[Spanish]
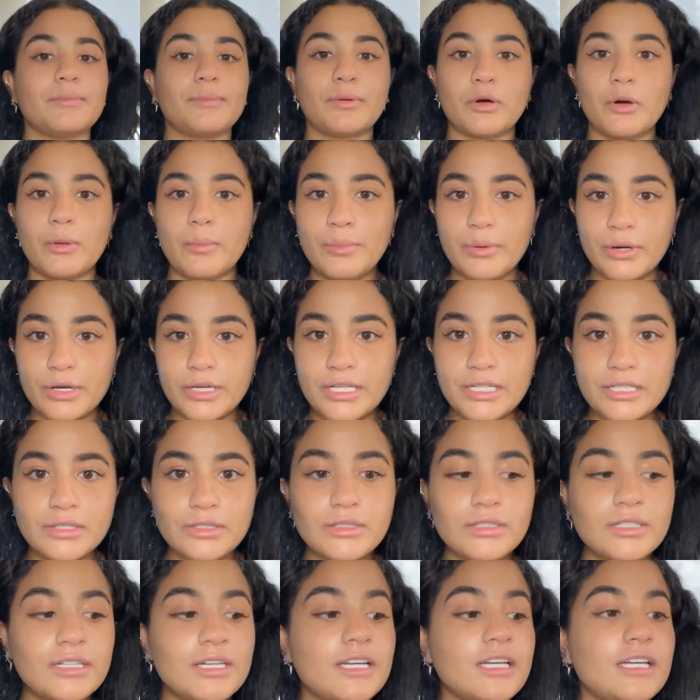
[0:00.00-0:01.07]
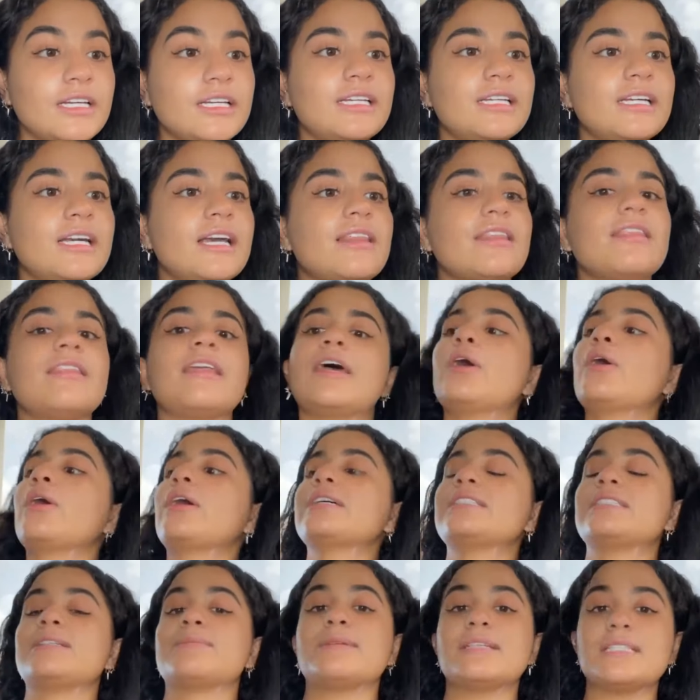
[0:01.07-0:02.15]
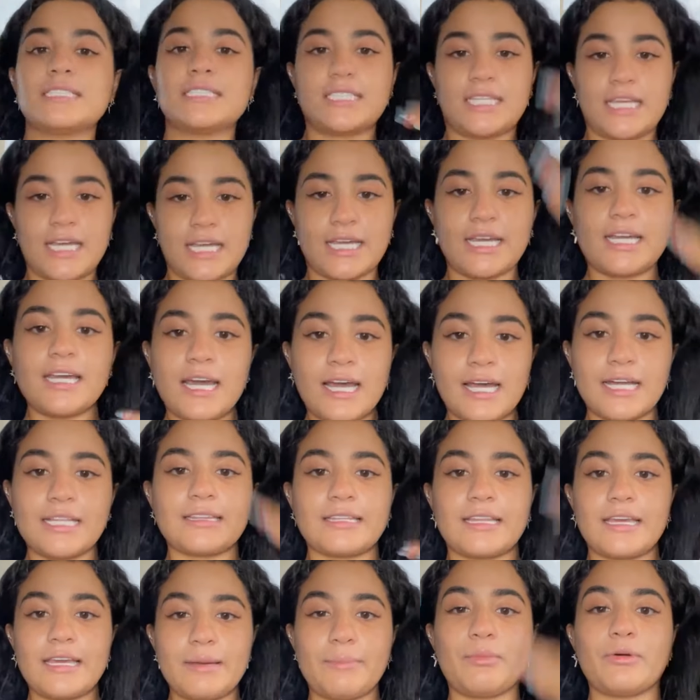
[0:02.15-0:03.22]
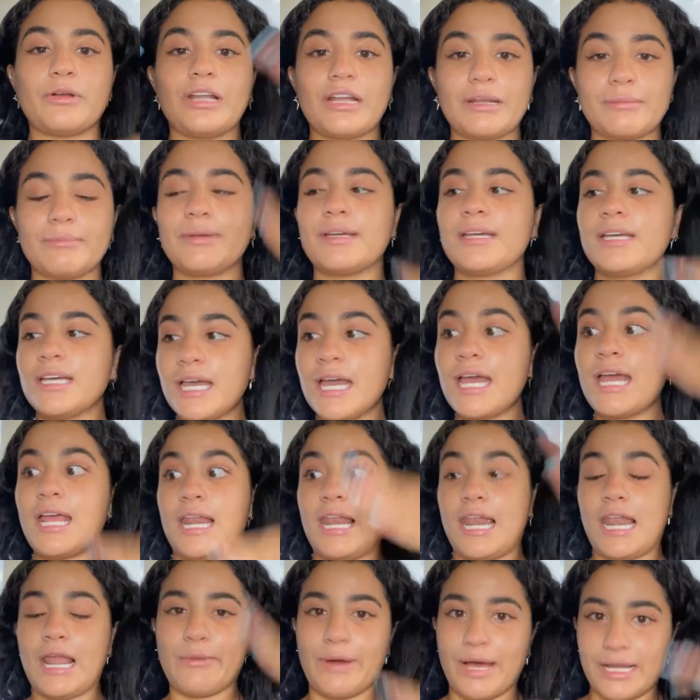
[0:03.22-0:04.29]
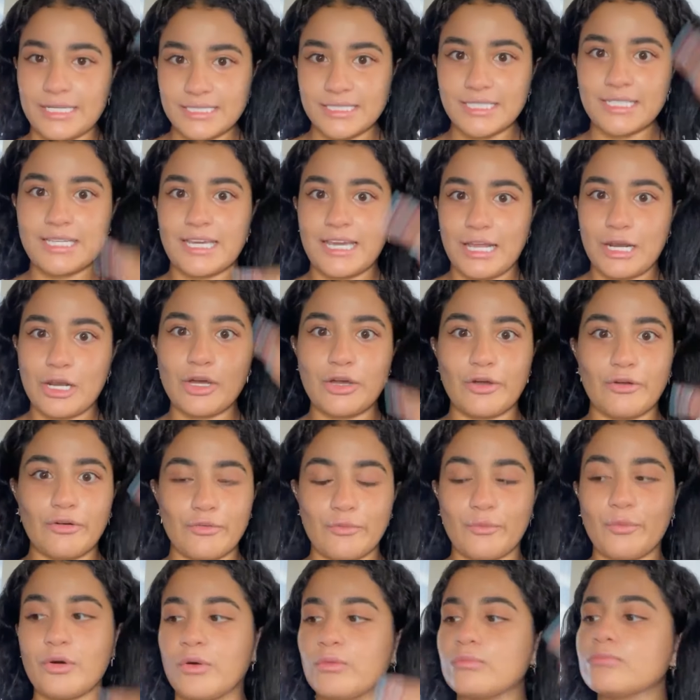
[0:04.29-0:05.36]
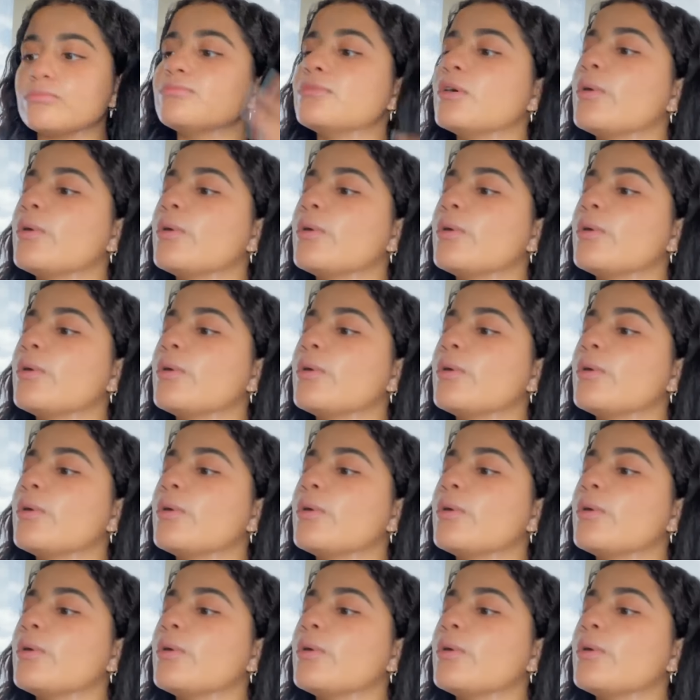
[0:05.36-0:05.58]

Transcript: me pongo un poquito y dejo que se me seque antes de ponerme la base, que es lo que, bueno,